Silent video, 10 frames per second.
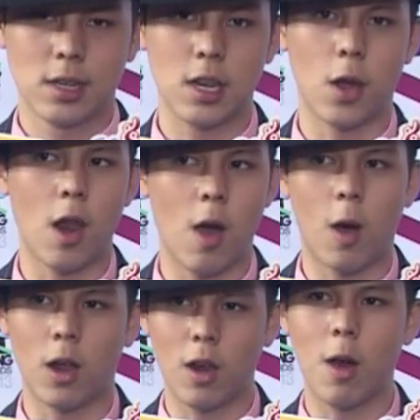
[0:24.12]
เดี๋ยวรอ
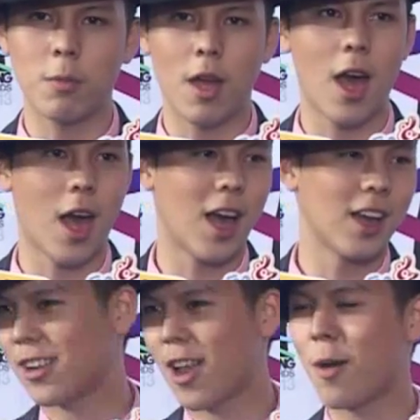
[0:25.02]
รอบหน้า
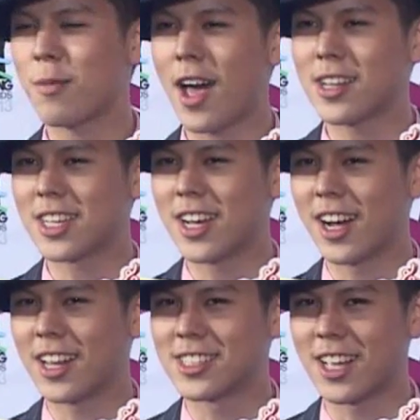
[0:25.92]
รอบหน้าเจอ
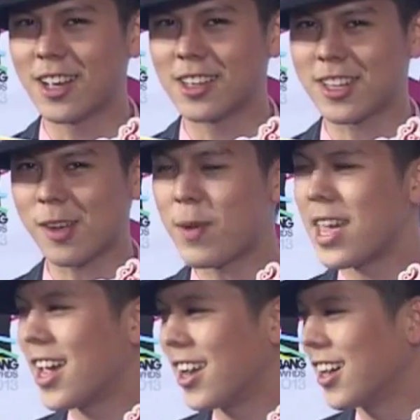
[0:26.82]
กันสักสักปี
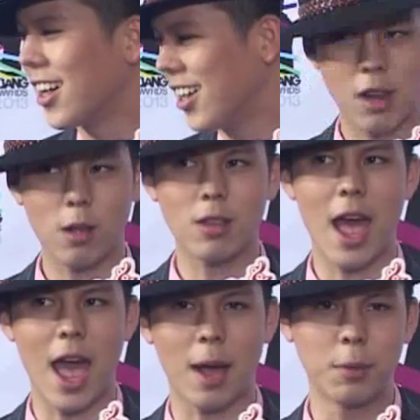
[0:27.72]
หนึ่งแล้วแต่
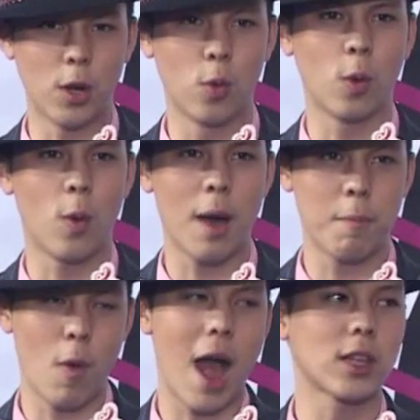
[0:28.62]
ครับเดี๋ยวดูว่า
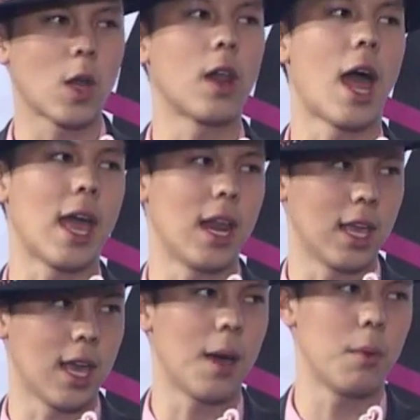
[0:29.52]
ว่างตอนไหนอะไร
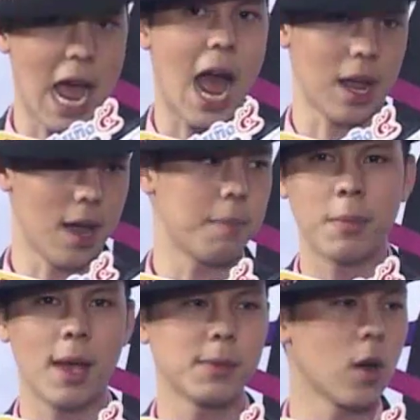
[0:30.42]
เงี้ยครับอยากครับค
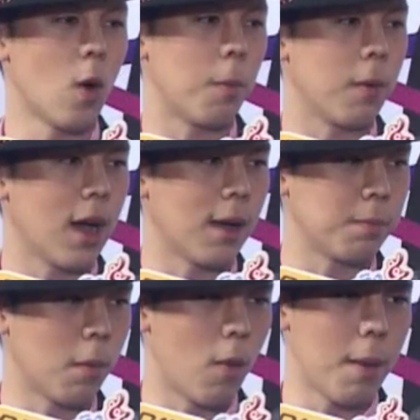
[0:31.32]
วามเงียบสงบค
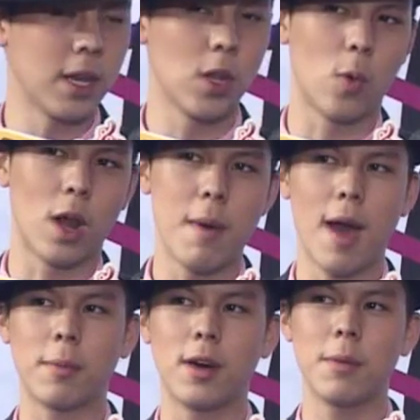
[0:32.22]
รับผมว่ามันอยู่แล้ว
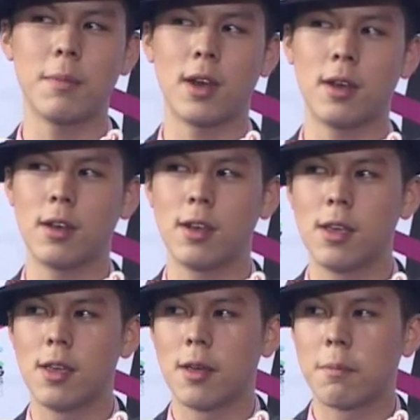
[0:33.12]
แบบเฮ้ยมัน
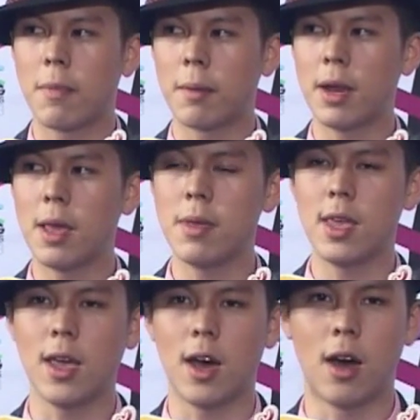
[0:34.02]
มันไม่ได้
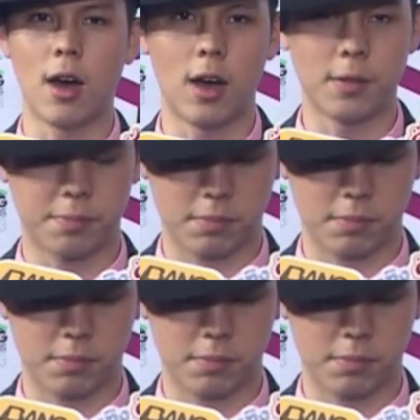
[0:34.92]
มีเอ่อ